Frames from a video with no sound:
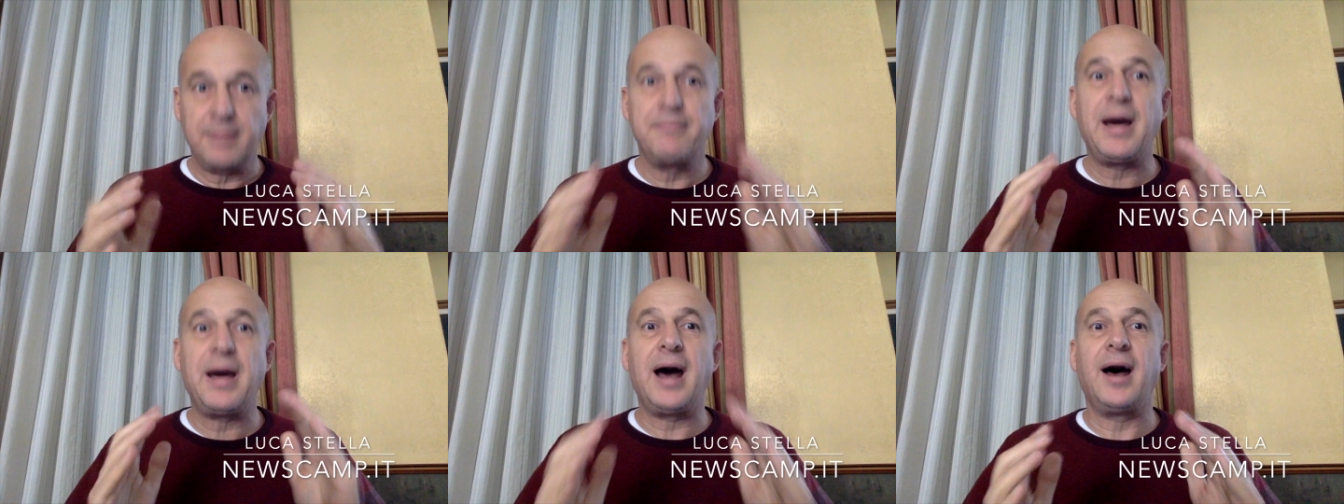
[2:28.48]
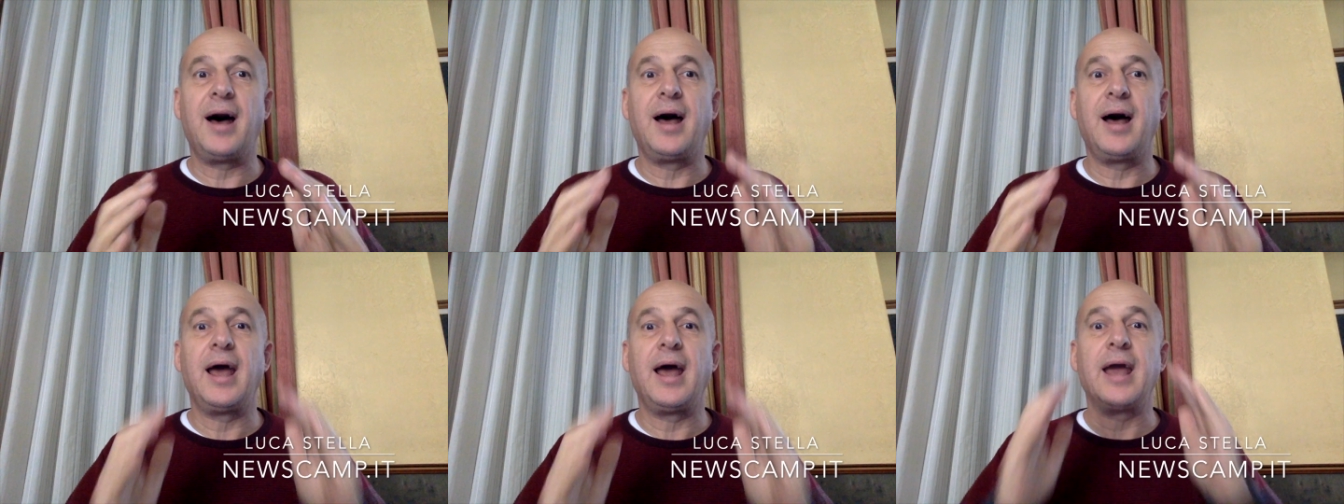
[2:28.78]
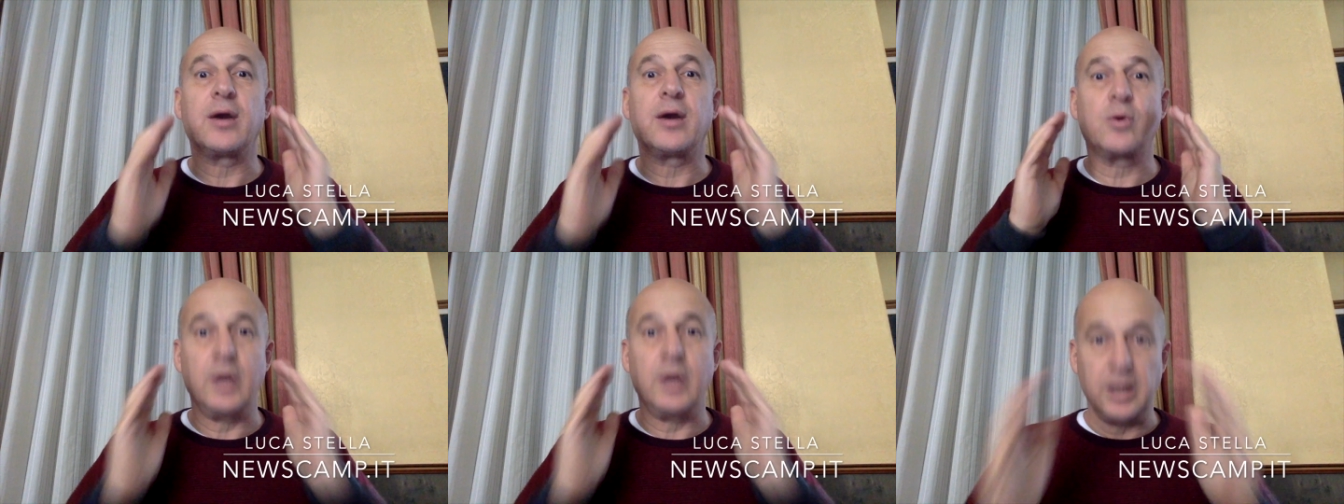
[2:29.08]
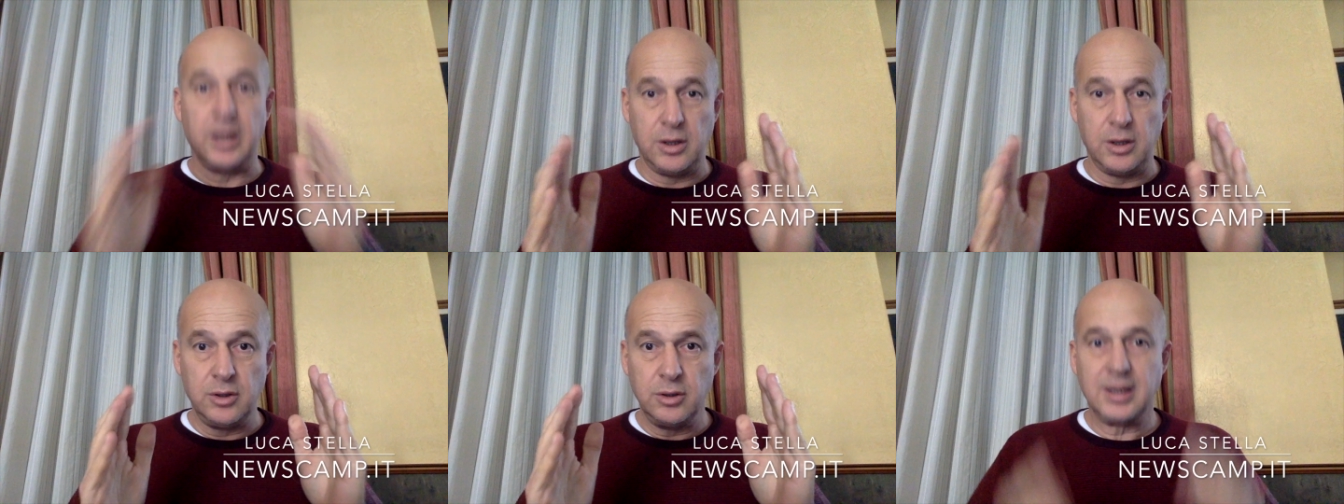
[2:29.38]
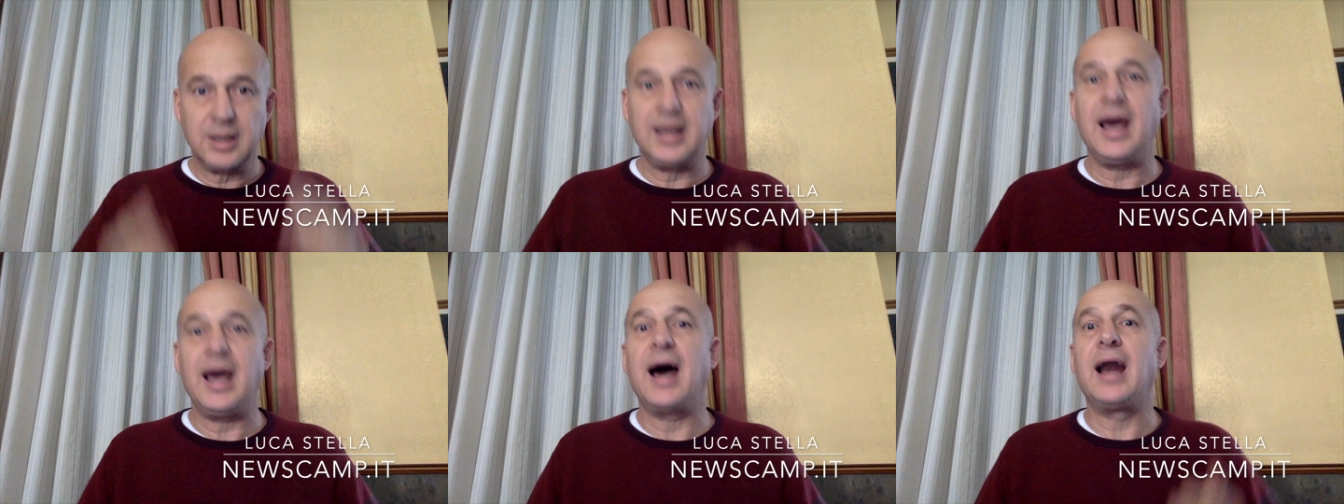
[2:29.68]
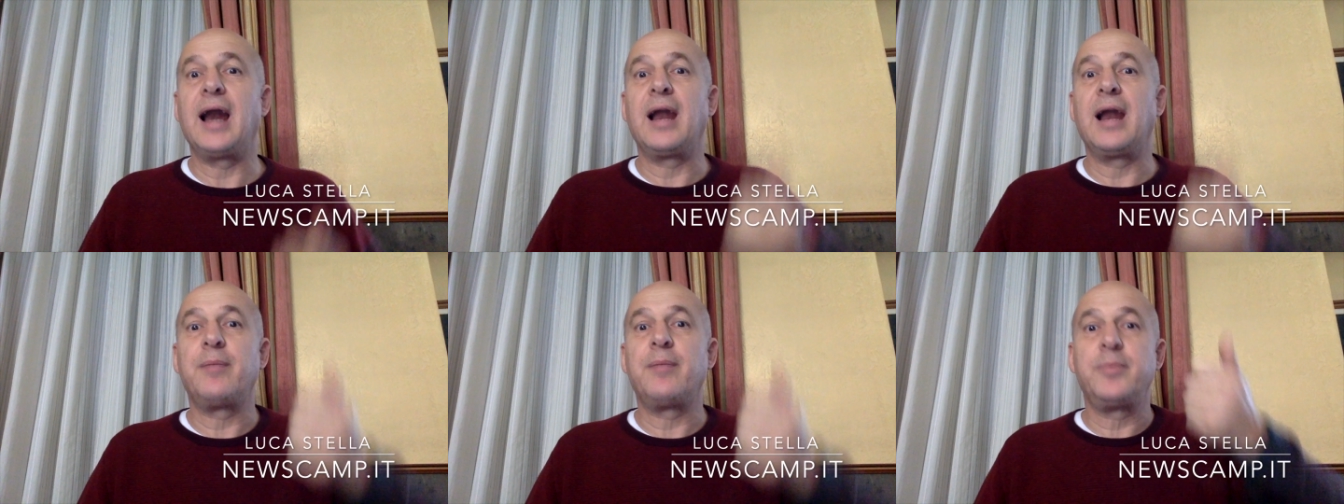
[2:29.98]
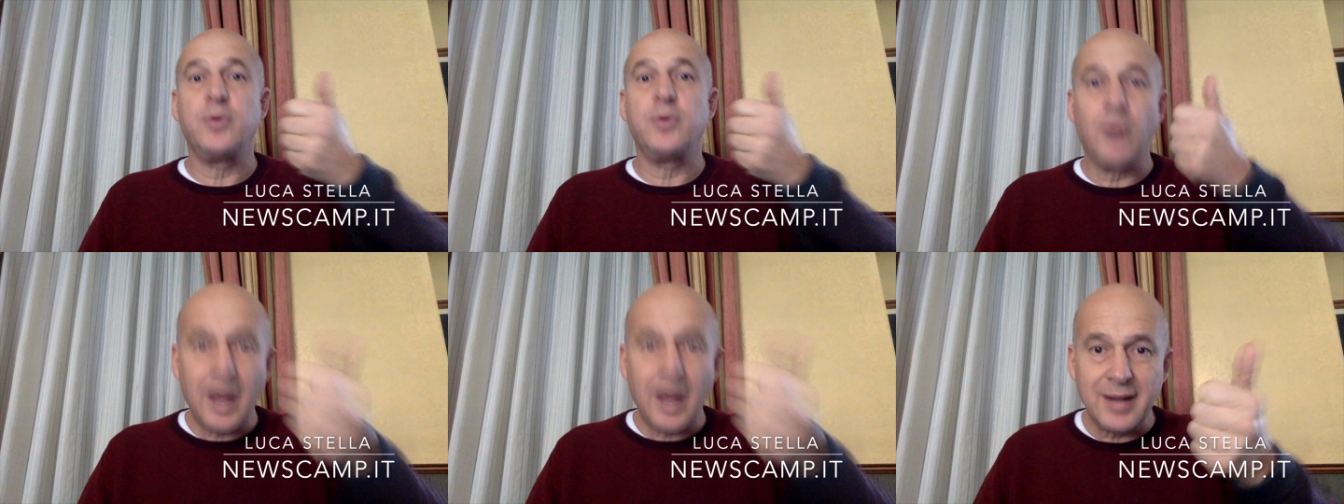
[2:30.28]
ma è quello che ha la
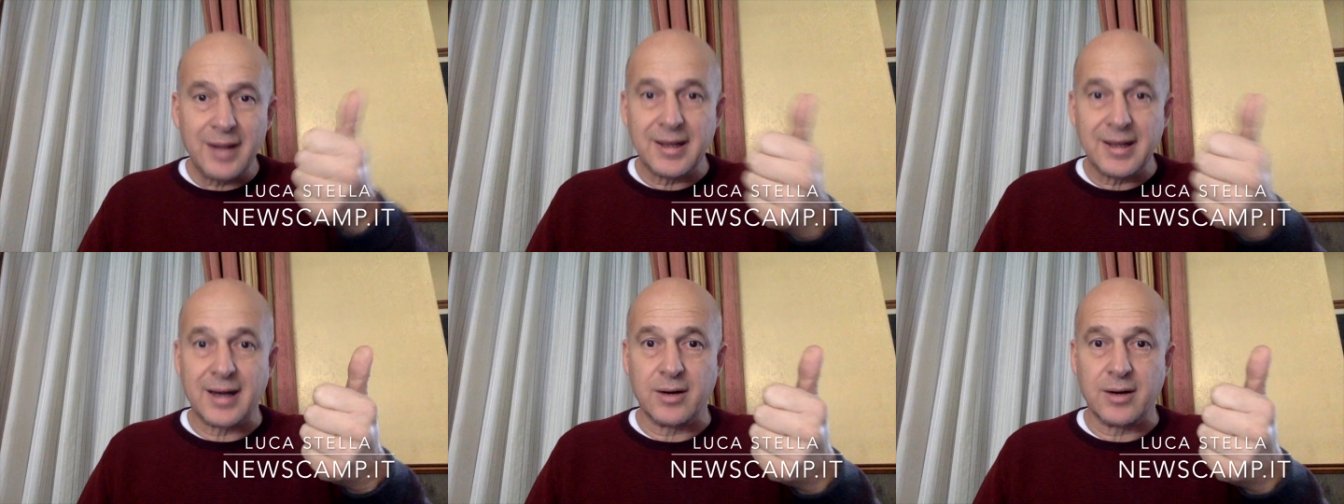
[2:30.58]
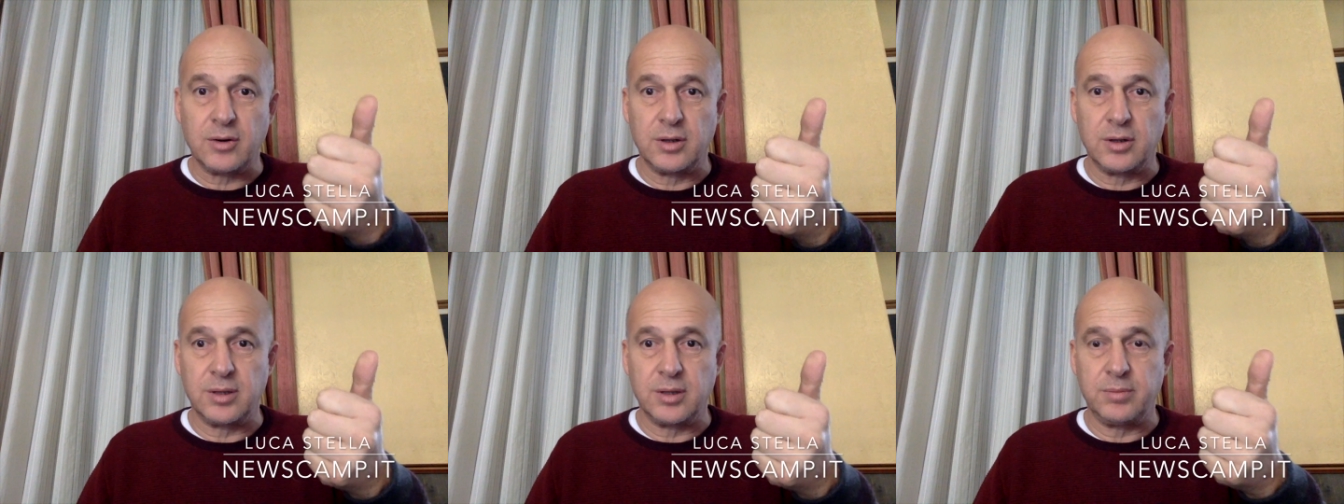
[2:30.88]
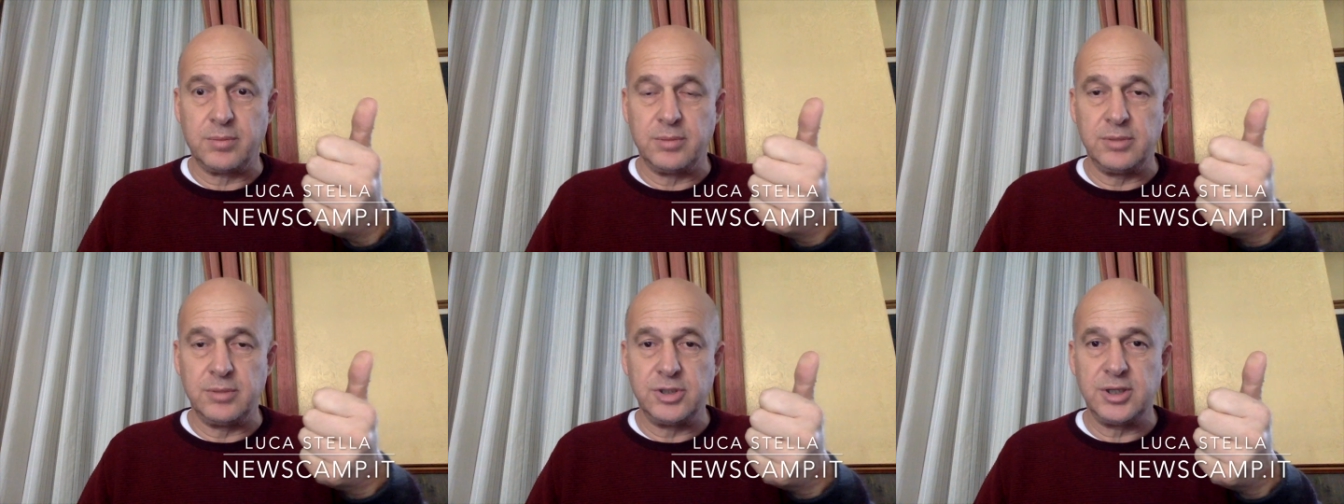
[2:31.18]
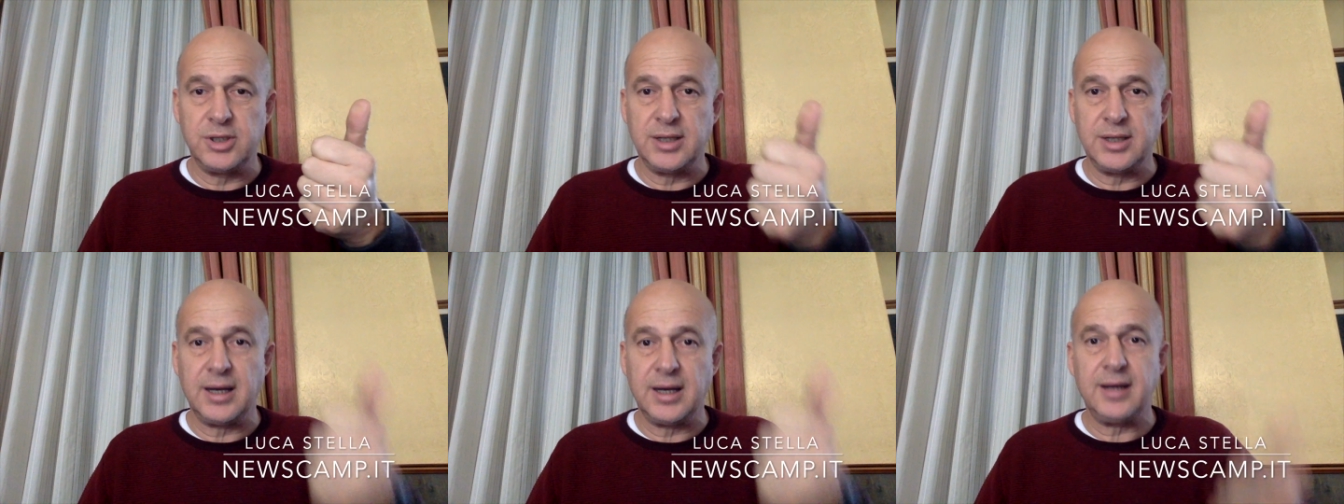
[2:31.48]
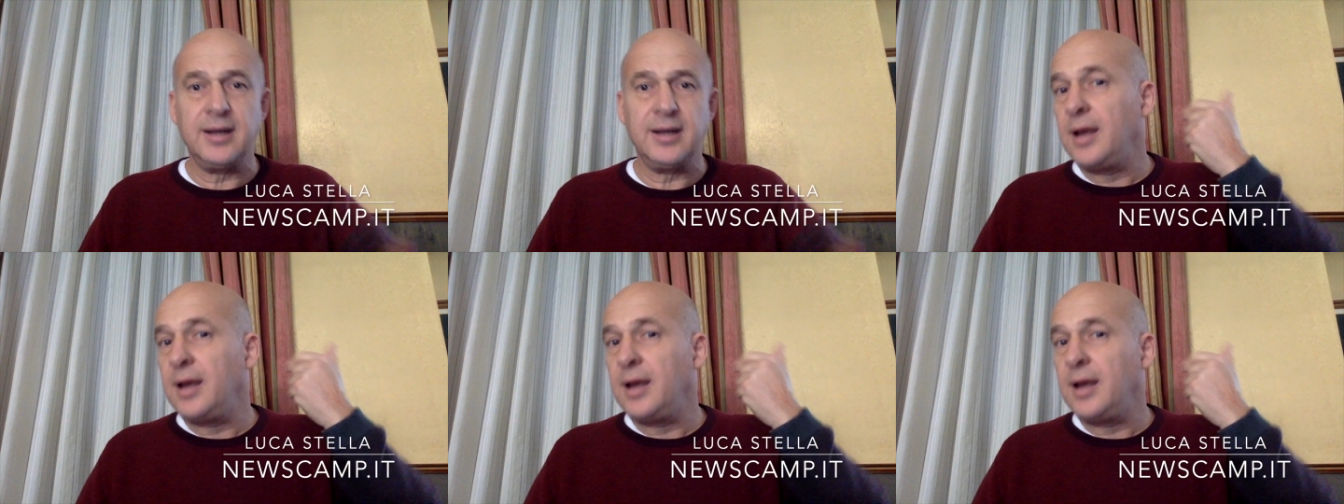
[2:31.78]
più alta raccolta pubblicitaria